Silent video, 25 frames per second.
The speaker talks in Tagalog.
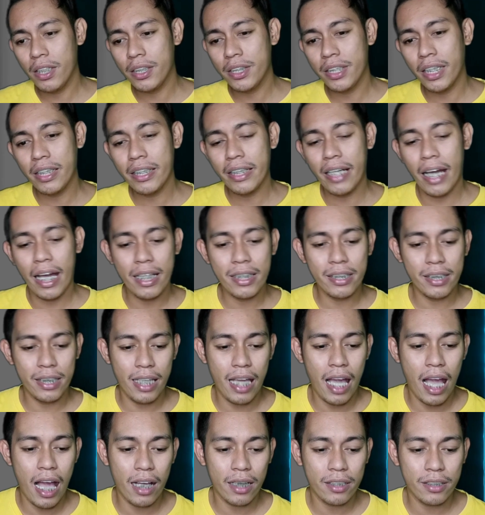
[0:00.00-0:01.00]
mo lang dyan guys,
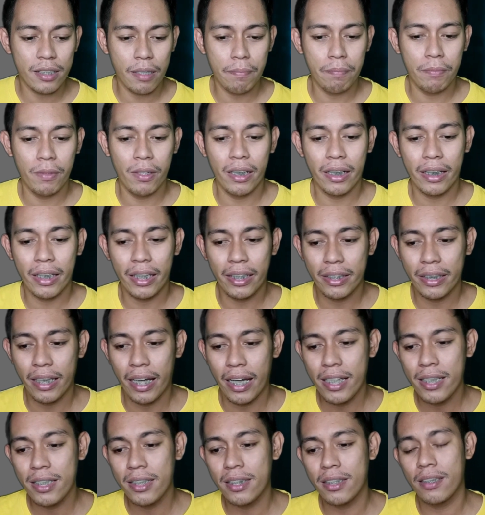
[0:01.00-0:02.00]
i-accept mo lang yan
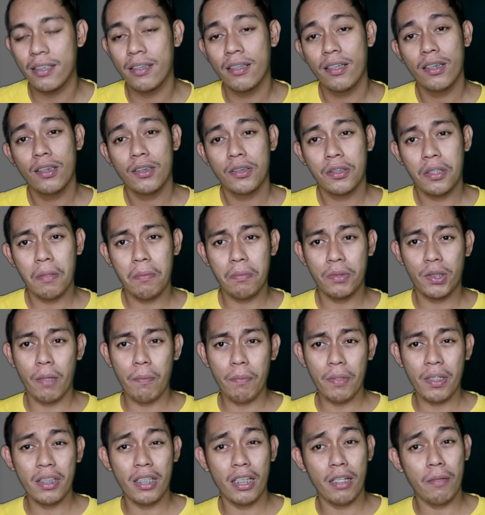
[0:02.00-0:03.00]
guys.
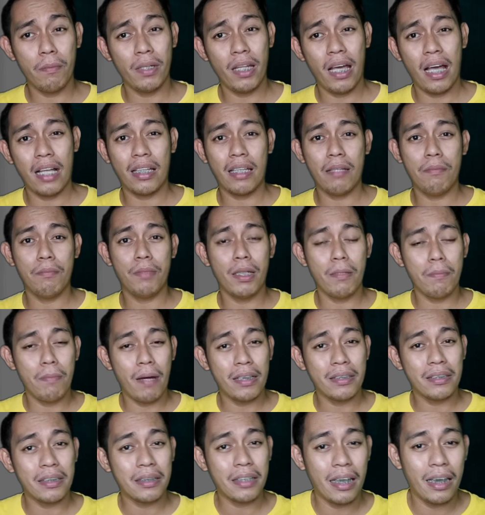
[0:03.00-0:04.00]
Siyempre, hindi naman natin
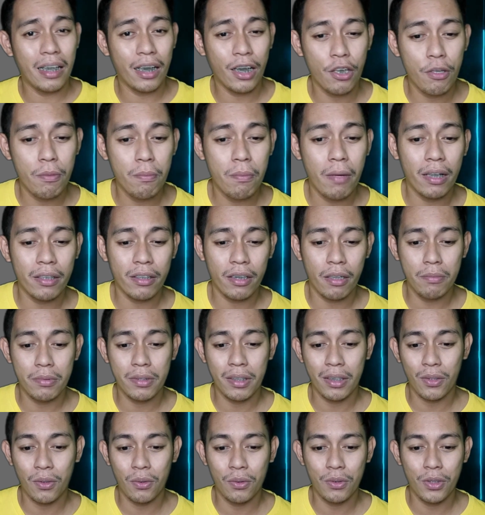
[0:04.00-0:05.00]
binabasa talaga yung mga
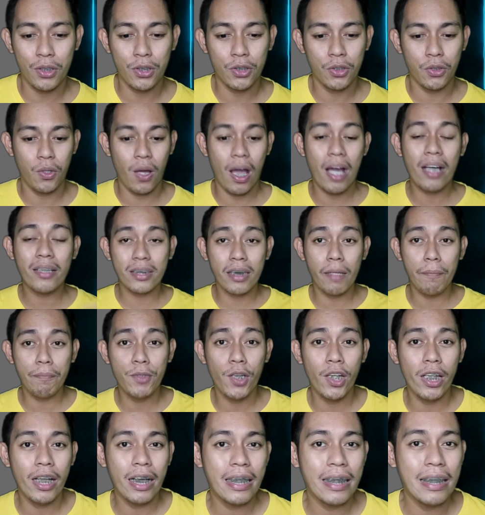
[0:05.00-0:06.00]
terms and conditions. Accept
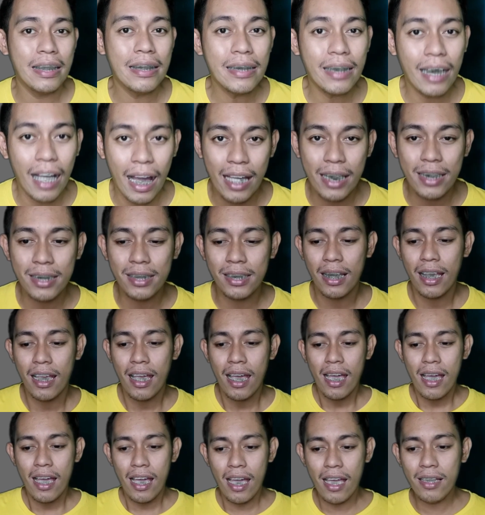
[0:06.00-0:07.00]
nyo lang yan, guys.
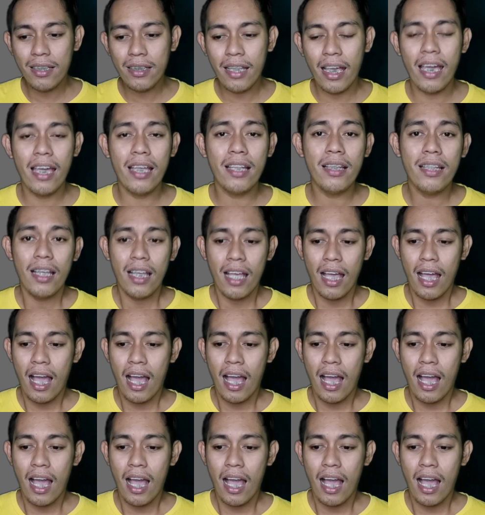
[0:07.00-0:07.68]
And then,